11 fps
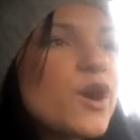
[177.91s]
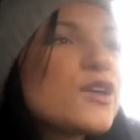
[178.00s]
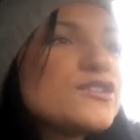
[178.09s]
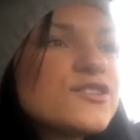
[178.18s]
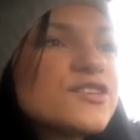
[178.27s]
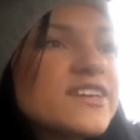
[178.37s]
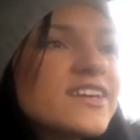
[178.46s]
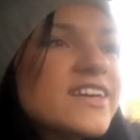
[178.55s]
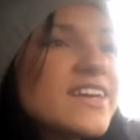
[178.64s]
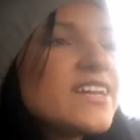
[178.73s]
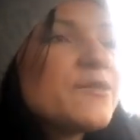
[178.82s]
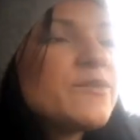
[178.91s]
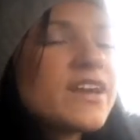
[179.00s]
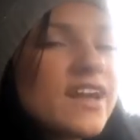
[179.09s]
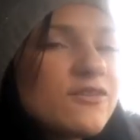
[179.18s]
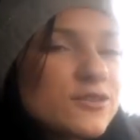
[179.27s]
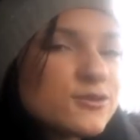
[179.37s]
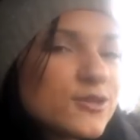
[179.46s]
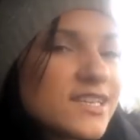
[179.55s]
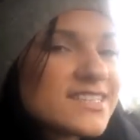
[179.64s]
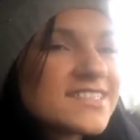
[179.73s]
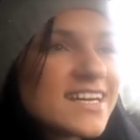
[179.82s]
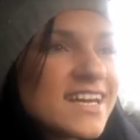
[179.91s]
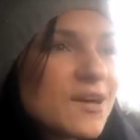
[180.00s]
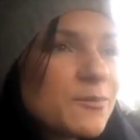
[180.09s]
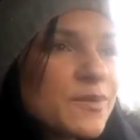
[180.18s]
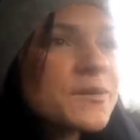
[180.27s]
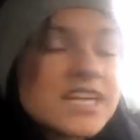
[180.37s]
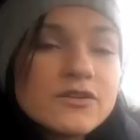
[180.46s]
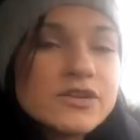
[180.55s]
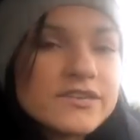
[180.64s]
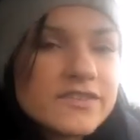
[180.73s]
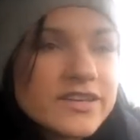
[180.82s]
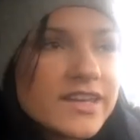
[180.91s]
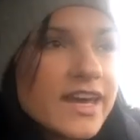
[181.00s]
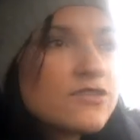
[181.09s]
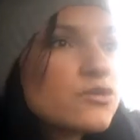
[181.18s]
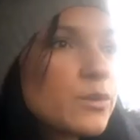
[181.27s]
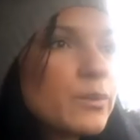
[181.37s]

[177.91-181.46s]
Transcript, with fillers: oggi ne parlavo su Instagram, stavo rivedendo